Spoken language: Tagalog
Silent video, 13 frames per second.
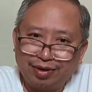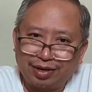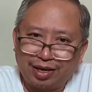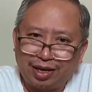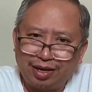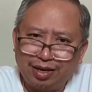
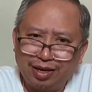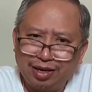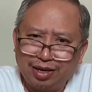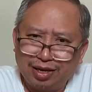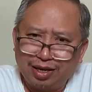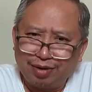Okay?
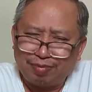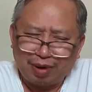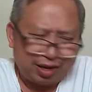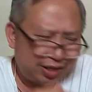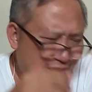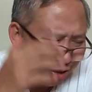
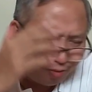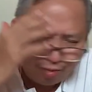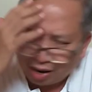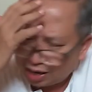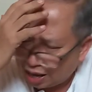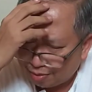Para hindi
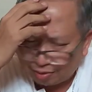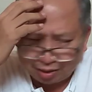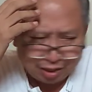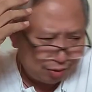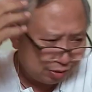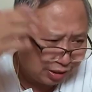mo
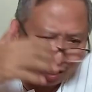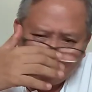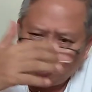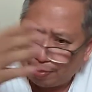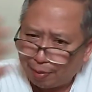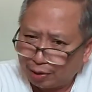alam, hindi mo,
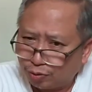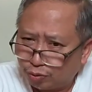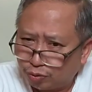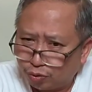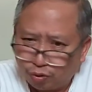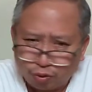saan ba
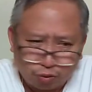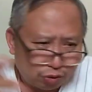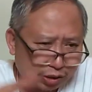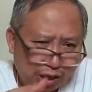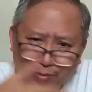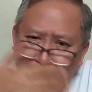patutungo
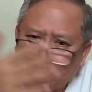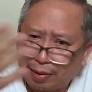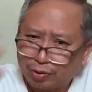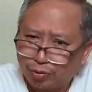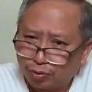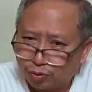to, saan ba
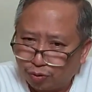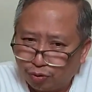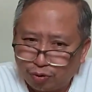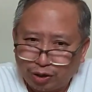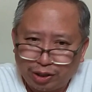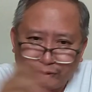
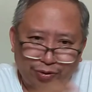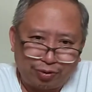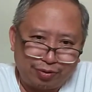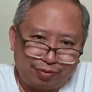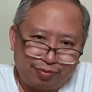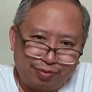patutungo ito?
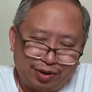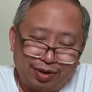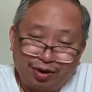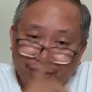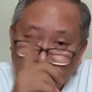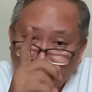
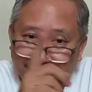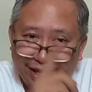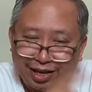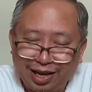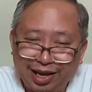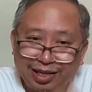Okay.
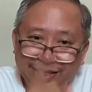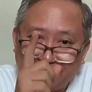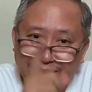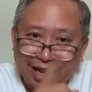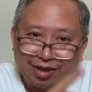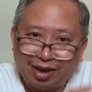
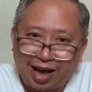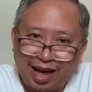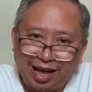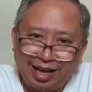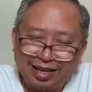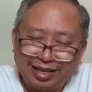Tingnan nyo
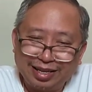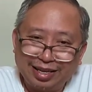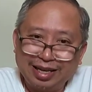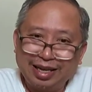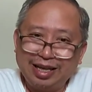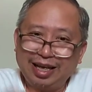ha.
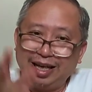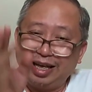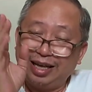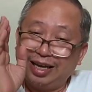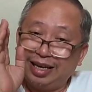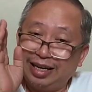
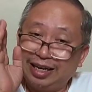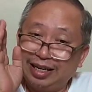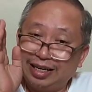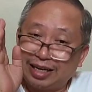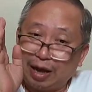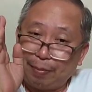
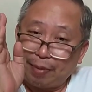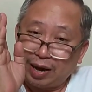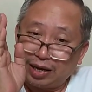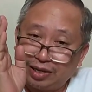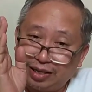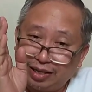
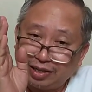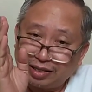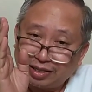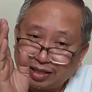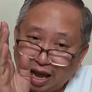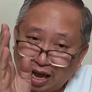Kapag
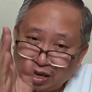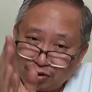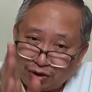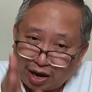tayo